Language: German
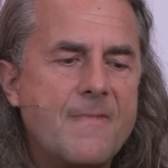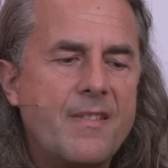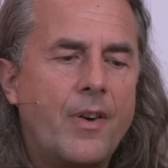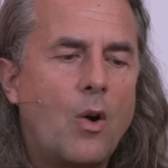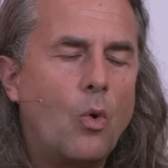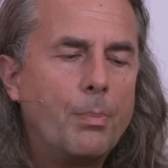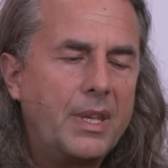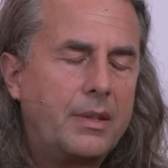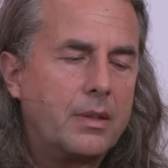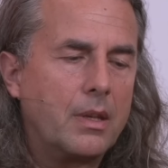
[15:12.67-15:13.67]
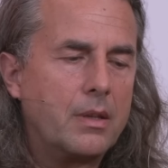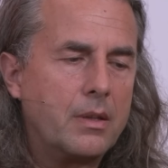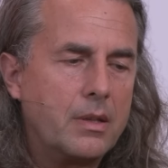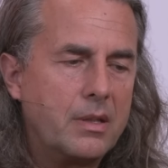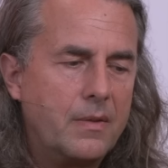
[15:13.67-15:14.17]
Warum ich,
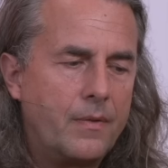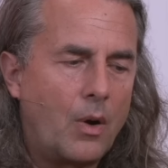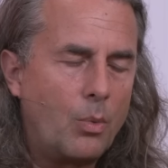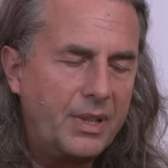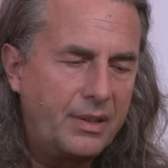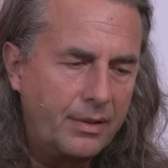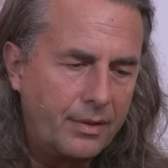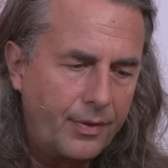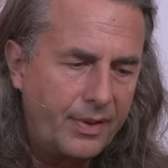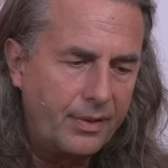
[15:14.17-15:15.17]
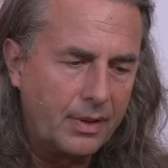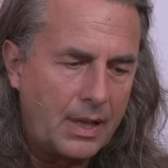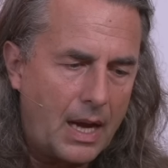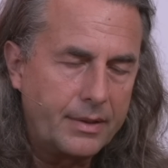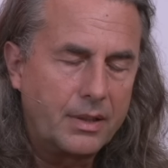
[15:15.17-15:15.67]
äh, warum ich dieses Wissen
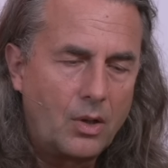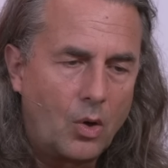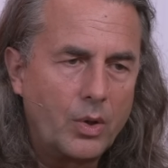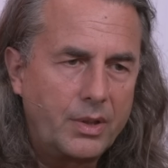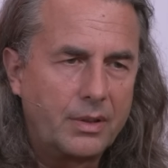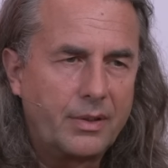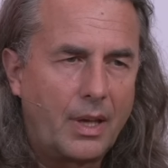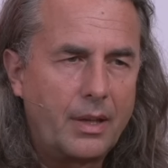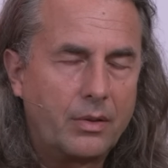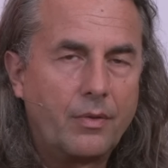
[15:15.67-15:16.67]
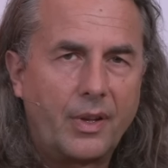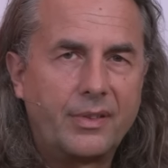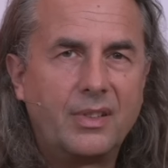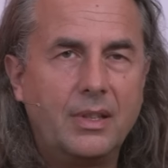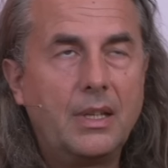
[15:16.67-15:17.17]
gerade in der heutigen Zeit so
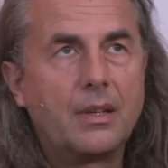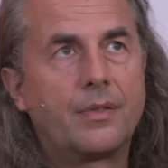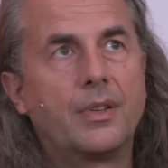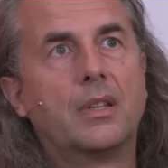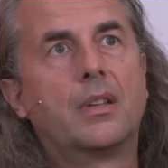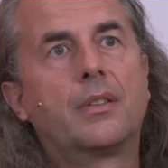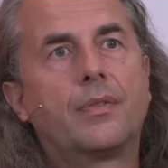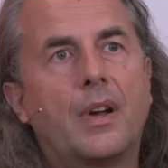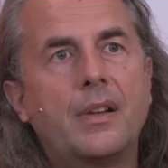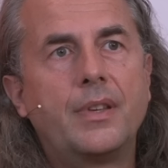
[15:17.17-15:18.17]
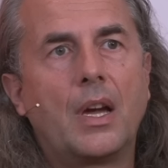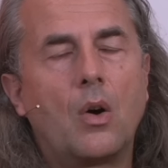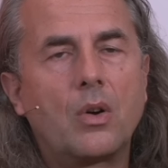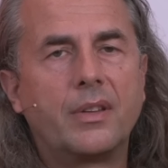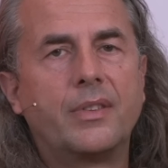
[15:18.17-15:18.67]
faszinierend finde, ist, weil wir
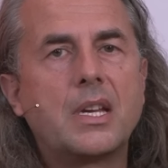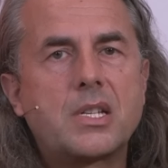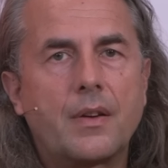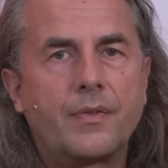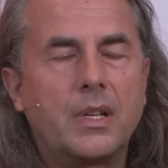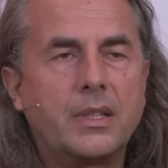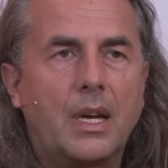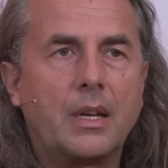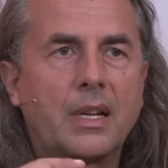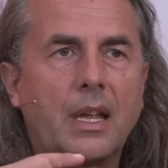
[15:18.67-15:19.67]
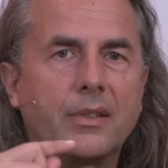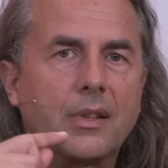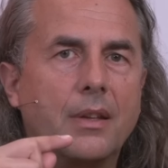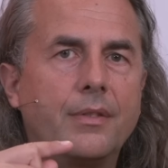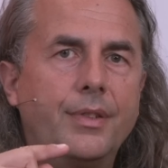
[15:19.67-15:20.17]
auch gesellschaftlich an ganz,
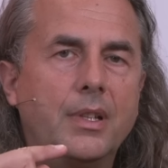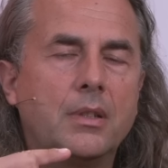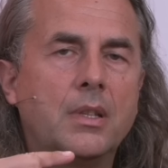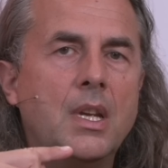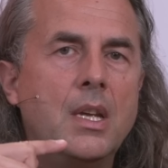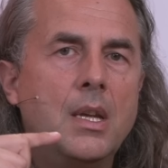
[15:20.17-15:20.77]
ganz vielen